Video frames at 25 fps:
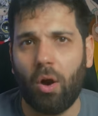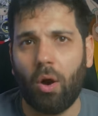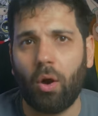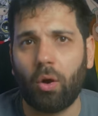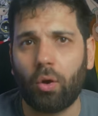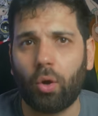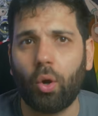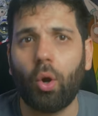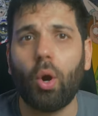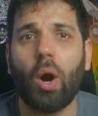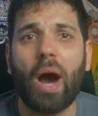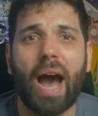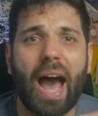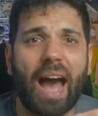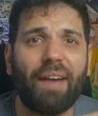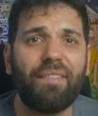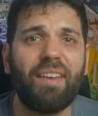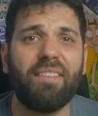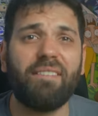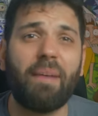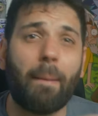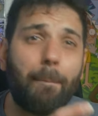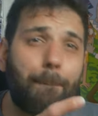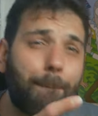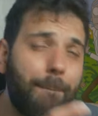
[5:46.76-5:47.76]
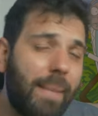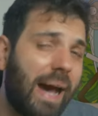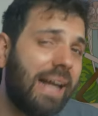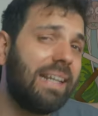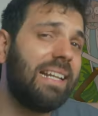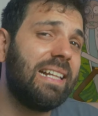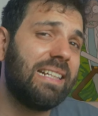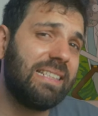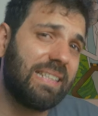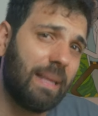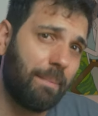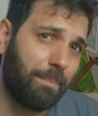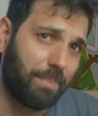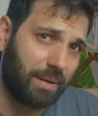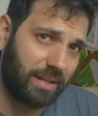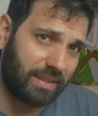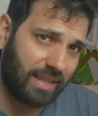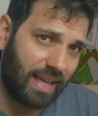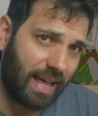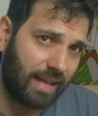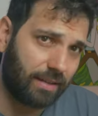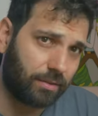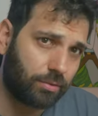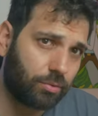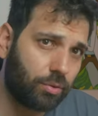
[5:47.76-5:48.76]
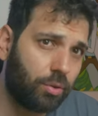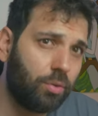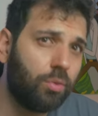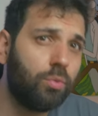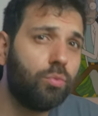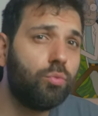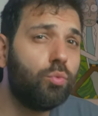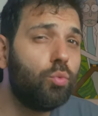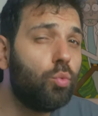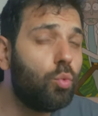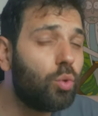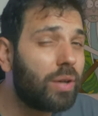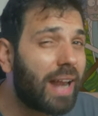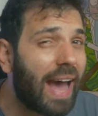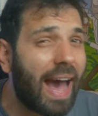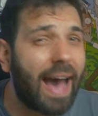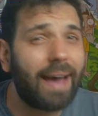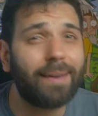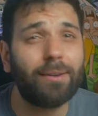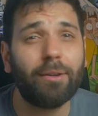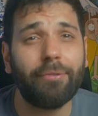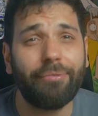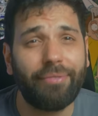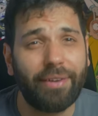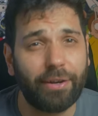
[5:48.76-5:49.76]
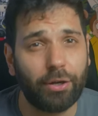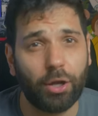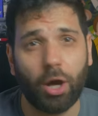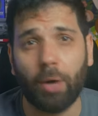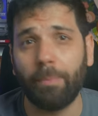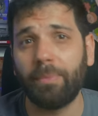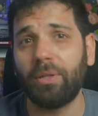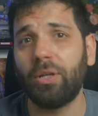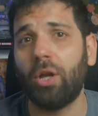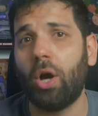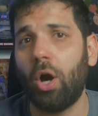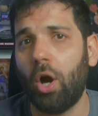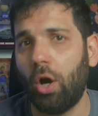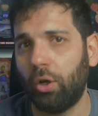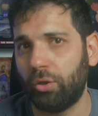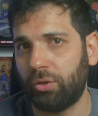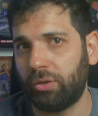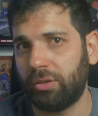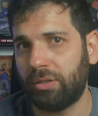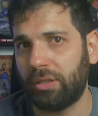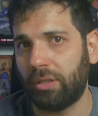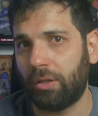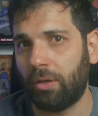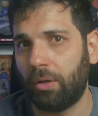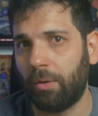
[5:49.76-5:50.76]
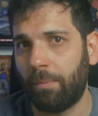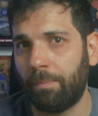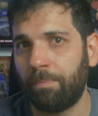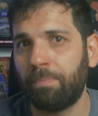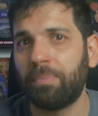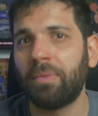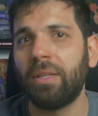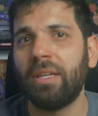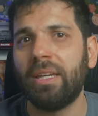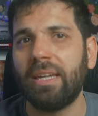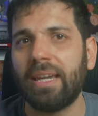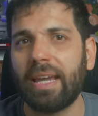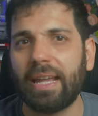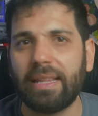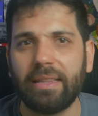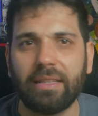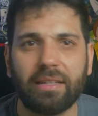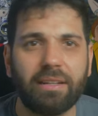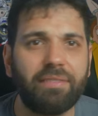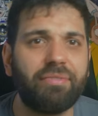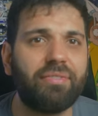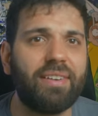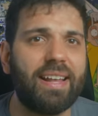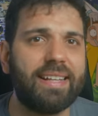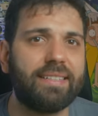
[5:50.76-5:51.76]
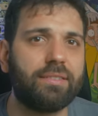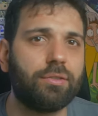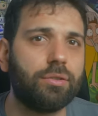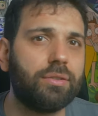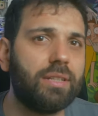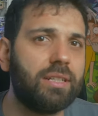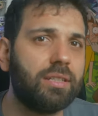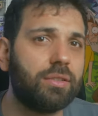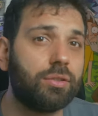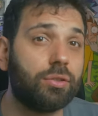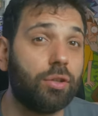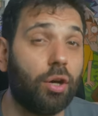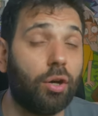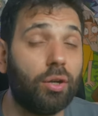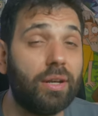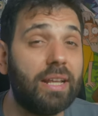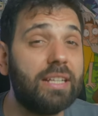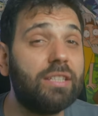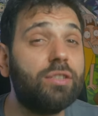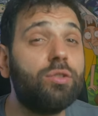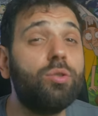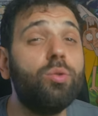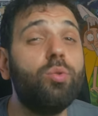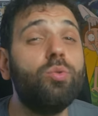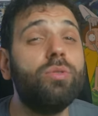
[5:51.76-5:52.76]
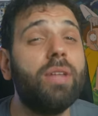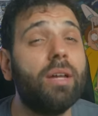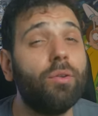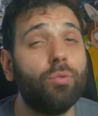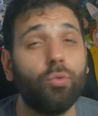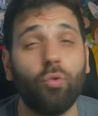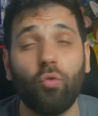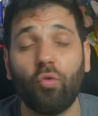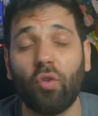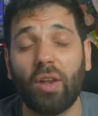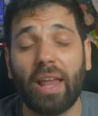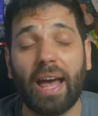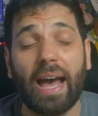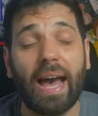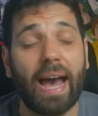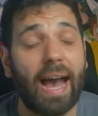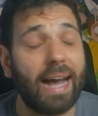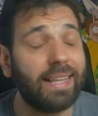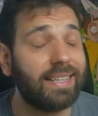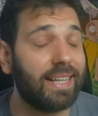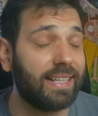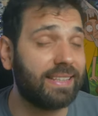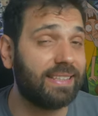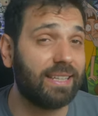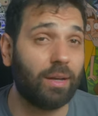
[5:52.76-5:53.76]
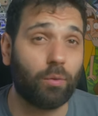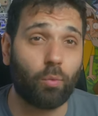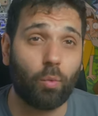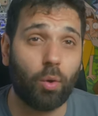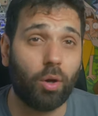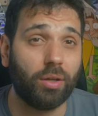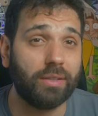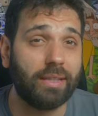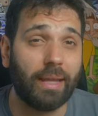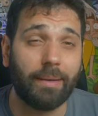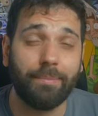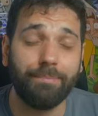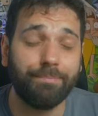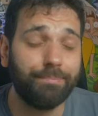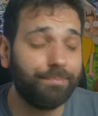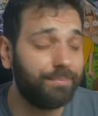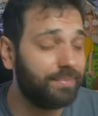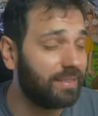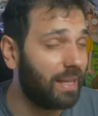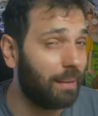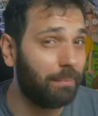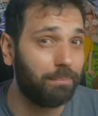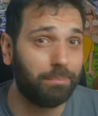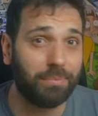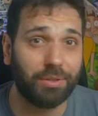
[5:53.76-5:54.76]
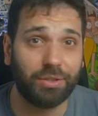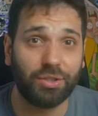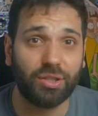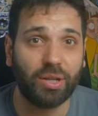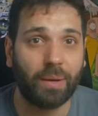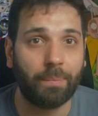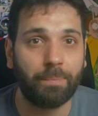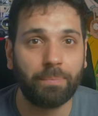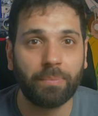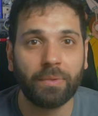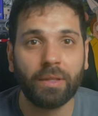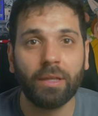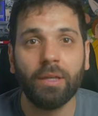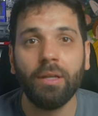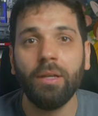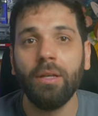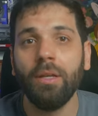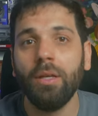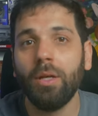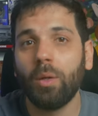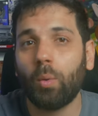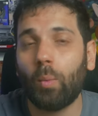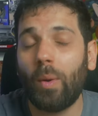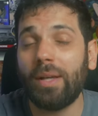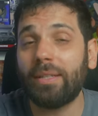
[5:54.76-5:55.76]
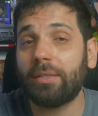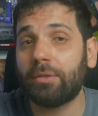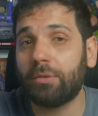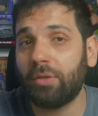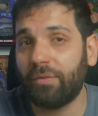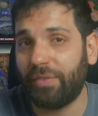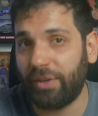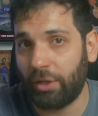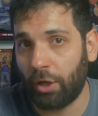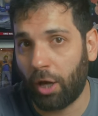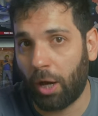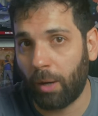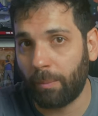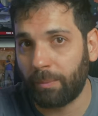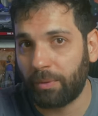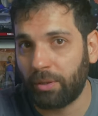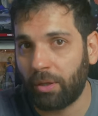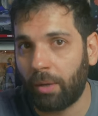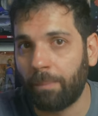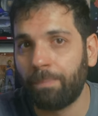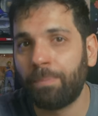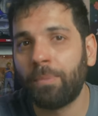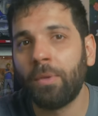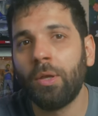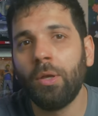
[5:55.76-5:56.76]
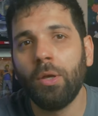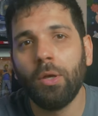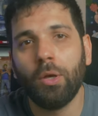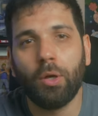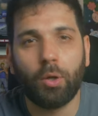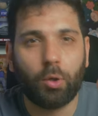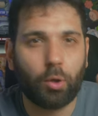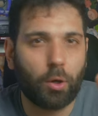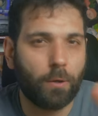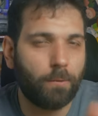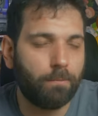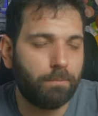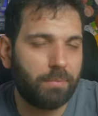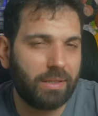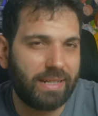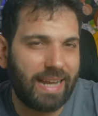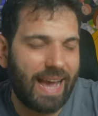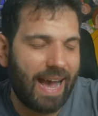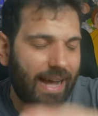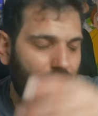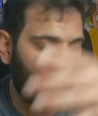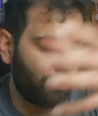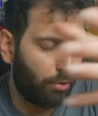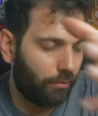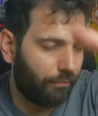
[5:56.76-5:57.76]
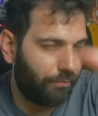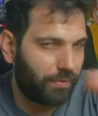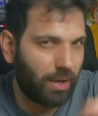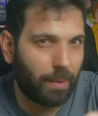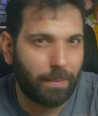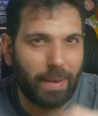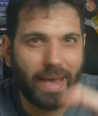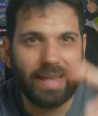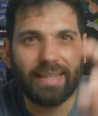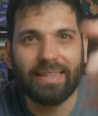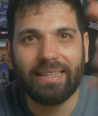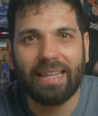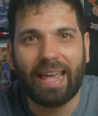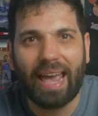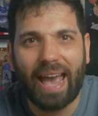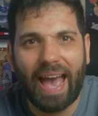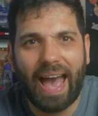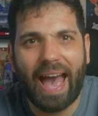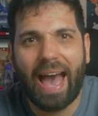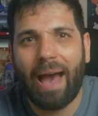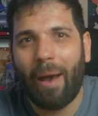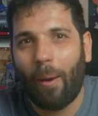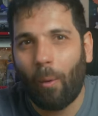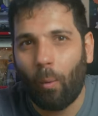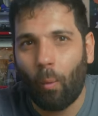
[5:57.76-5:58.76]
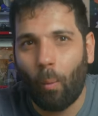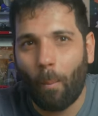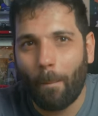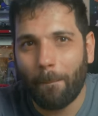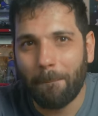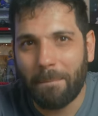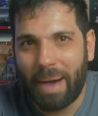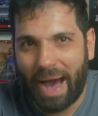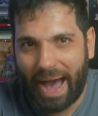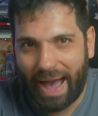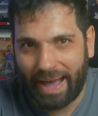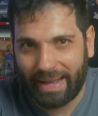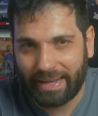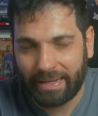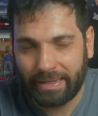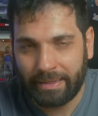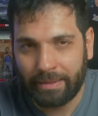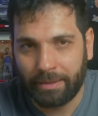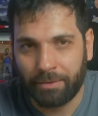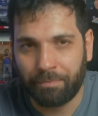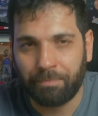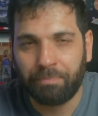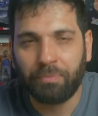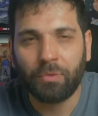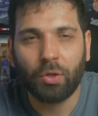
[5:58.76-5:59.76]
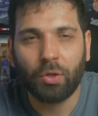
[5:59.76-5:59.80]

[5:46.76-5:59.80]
OCO aveva malinterpretato un raro fenomeno ottico, il riflesso del sole su una nuvola ad alta quota. Semplice. Questo fenomeno, combinato ovviamente a un bug